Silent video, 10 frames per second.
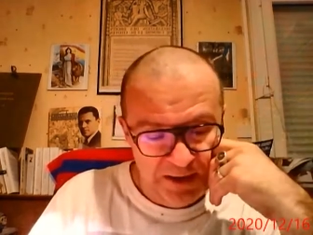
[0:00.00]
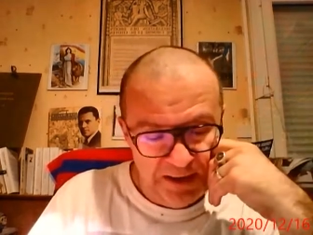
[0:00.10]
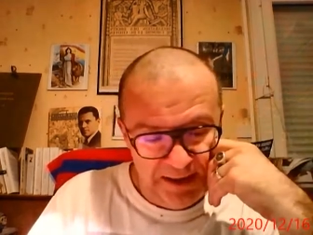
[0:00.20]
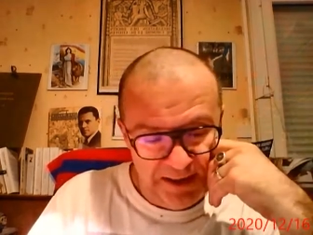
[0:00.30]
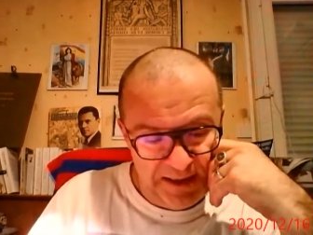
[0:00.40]

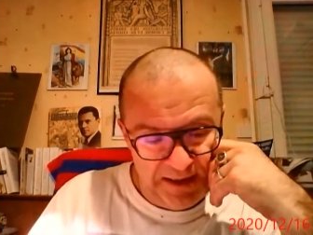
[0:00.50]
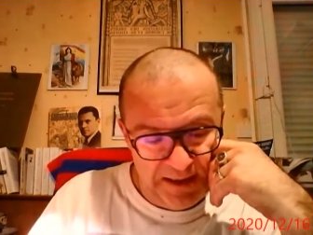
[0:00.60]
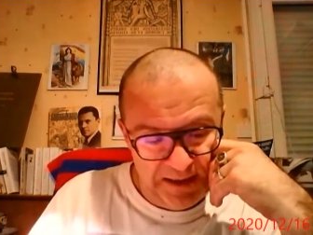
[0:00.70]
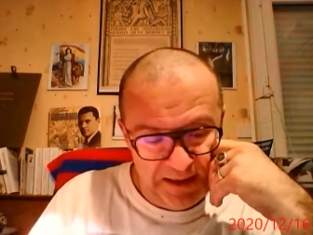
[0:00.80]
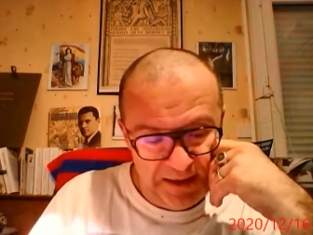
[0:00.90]

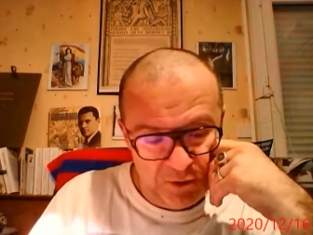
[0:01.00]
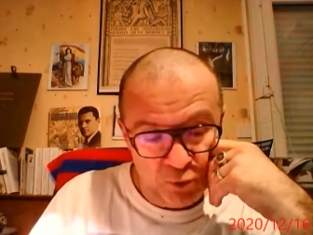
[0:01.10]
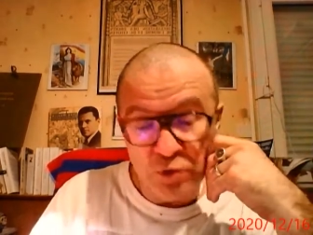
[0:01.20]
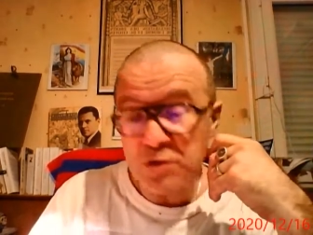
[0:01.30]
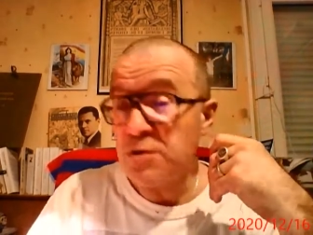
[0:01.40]
et,
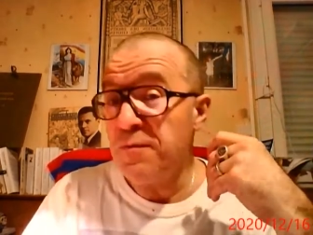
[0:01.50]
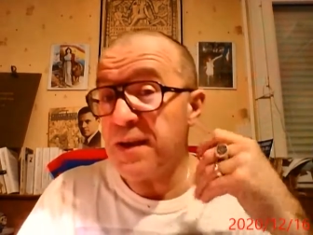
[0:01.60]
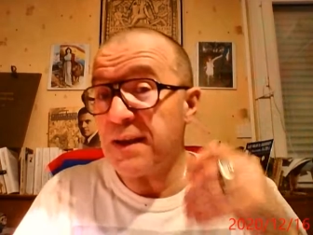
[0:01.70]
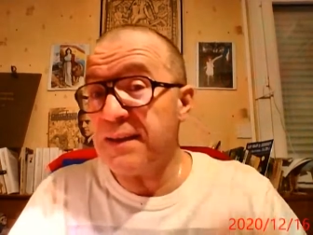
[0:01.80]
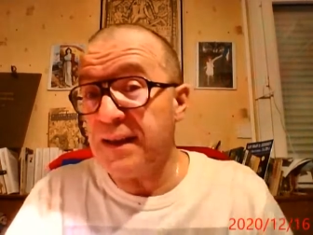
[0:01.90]
ou de se
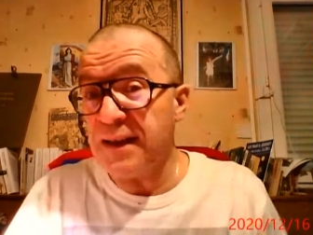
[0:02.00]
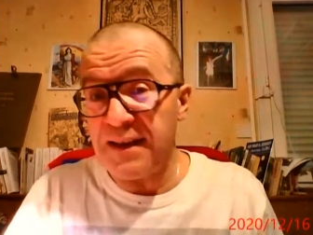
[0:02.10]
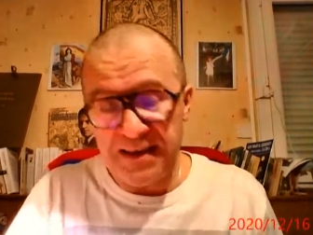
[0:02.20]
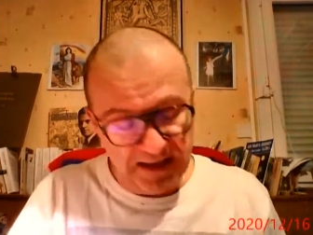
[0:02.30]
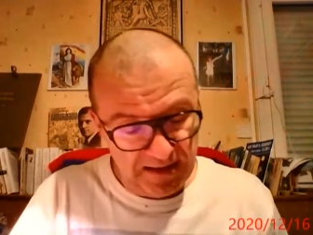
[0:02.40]
faire
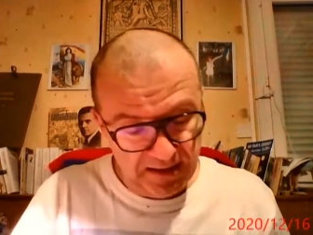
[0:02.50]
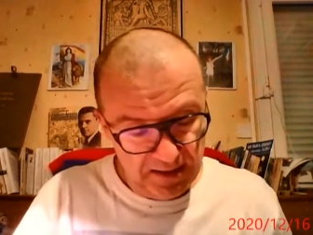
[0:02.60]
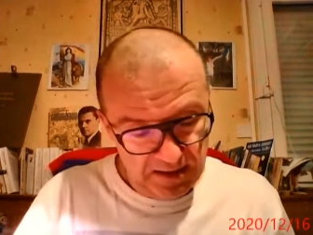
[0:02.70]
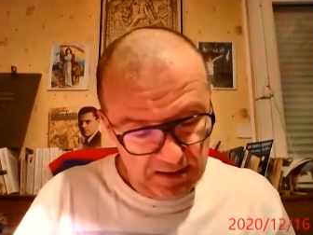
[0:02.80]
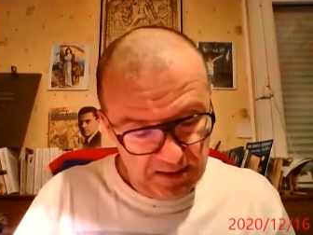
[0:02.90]
traîner
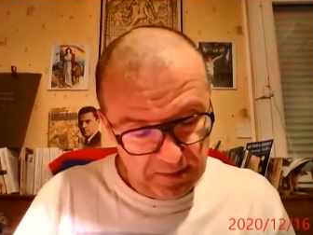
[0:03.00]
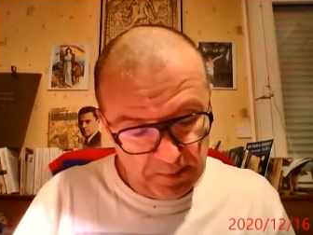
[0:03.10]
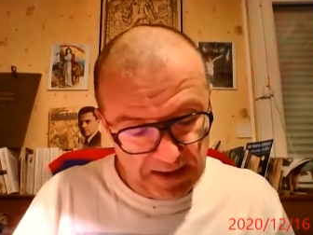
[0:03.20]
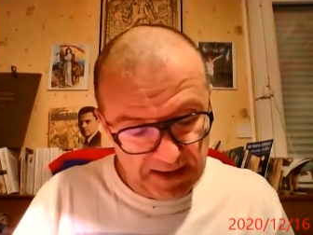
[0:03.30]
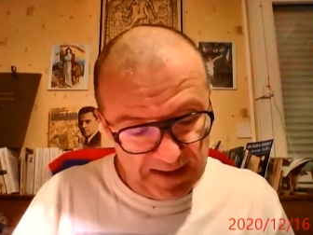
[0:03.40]
euh,
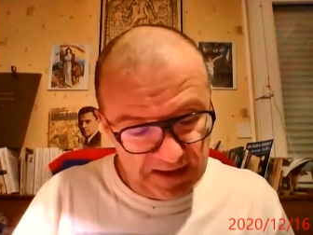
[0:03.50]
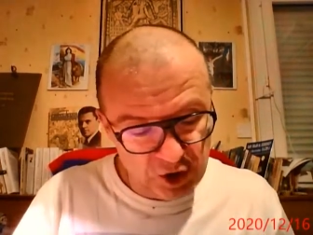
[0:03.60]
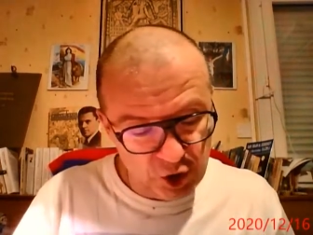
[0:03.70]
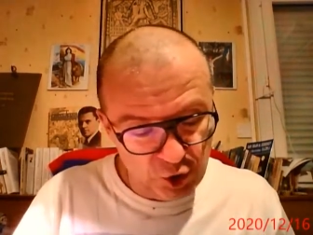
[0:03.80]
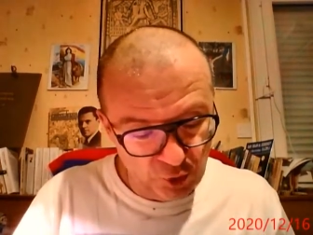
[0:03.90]
par les
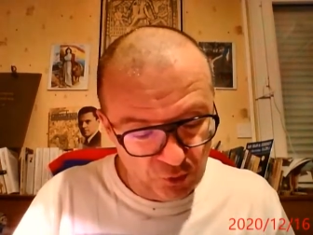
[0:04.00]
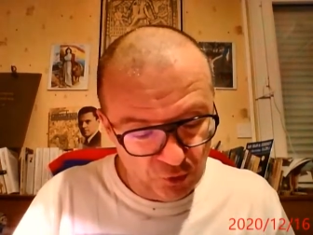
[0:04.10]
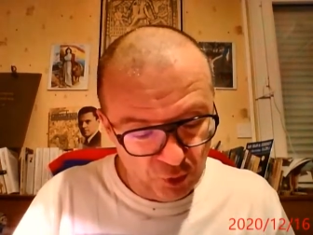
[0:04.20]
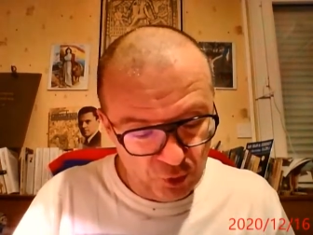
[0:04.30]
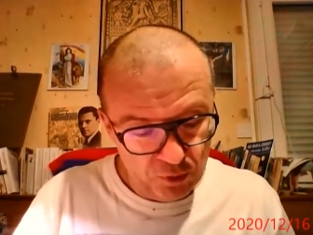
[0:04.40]

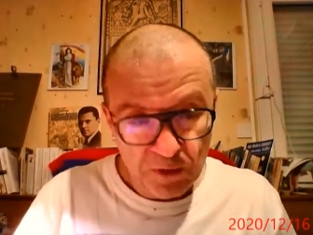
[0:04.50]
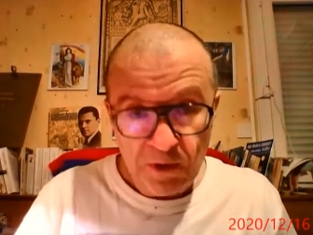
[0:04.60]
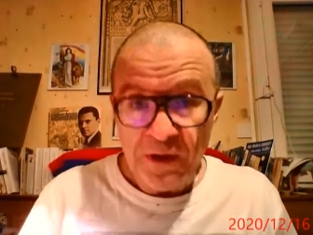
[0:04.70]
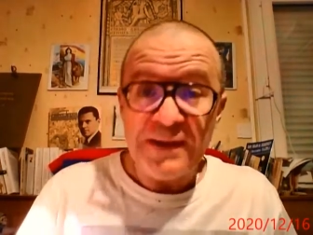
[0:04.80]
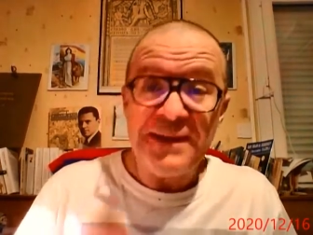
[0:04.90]
chevaux
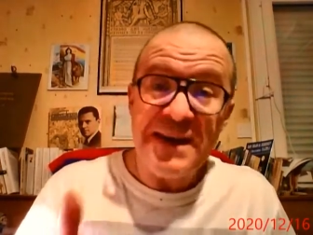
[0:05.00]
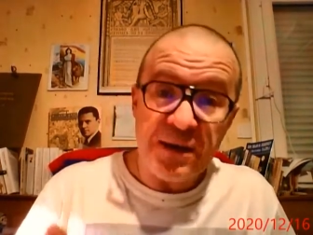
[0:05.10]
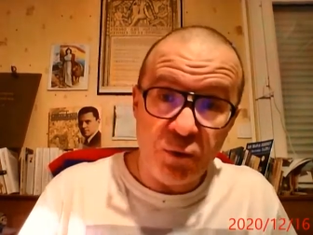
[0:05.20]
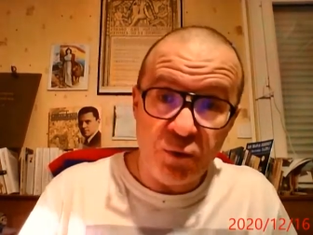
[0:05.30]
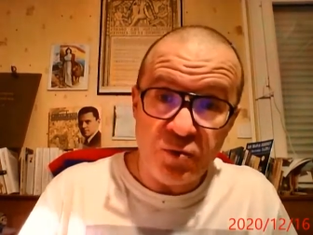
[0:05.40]

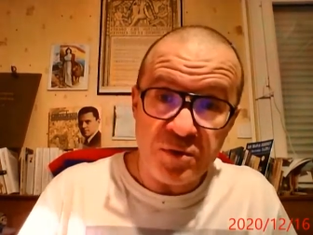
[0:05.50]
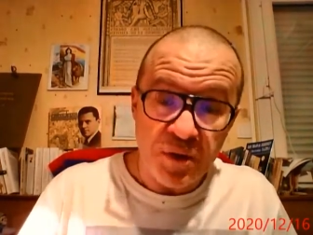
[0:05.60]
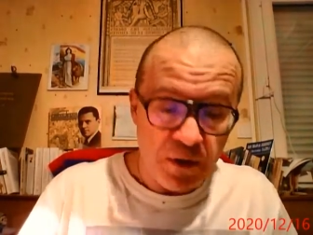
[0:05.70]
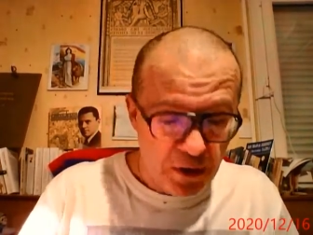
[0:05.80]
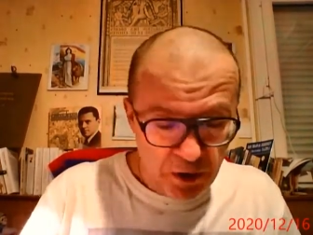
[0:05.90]
d'écluse
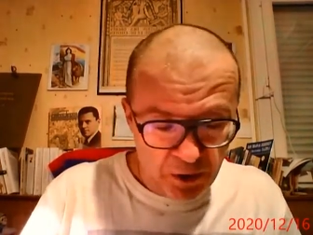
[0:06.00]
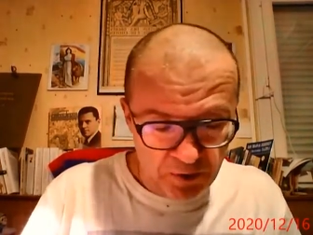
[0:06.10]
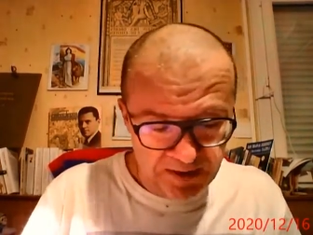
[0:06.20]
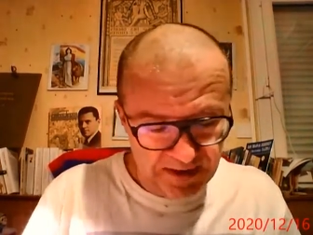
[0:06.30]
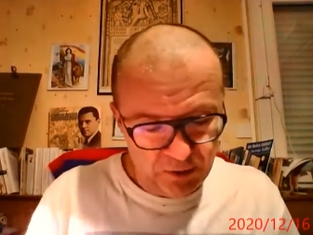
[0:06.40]

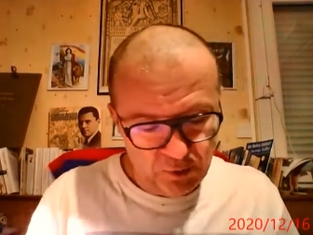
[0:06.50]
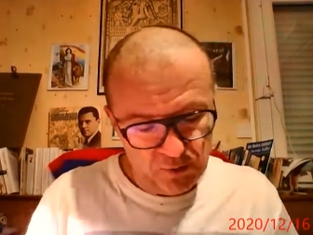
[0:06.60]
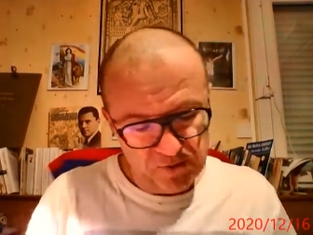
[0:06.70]
en écluse.